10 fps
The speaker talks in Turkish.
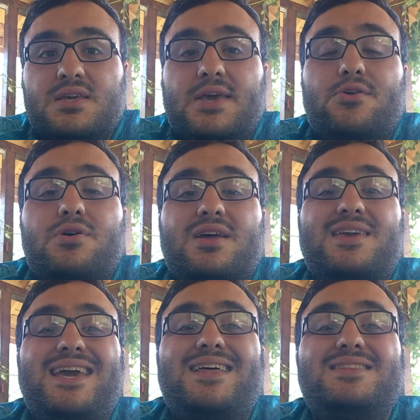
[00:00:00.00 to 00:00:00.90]
genel
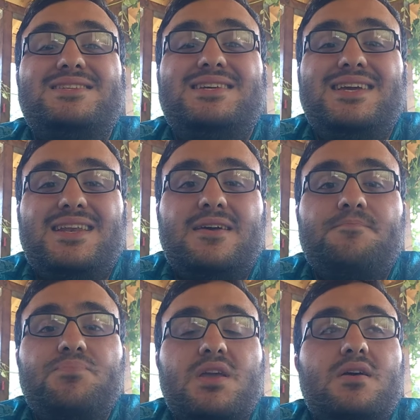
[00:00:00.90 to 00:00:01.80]
olarak kendisiyle
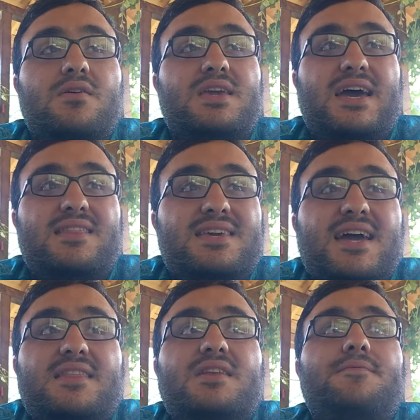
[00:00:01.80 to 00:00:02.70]
kendi
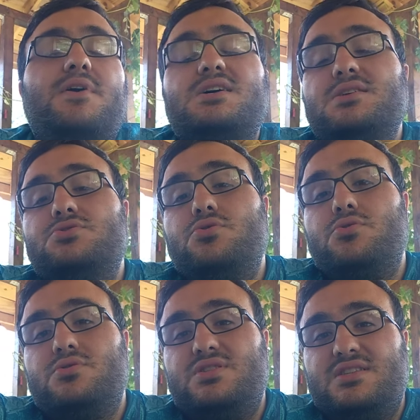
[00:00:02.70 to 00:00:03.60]
kendine fazla çok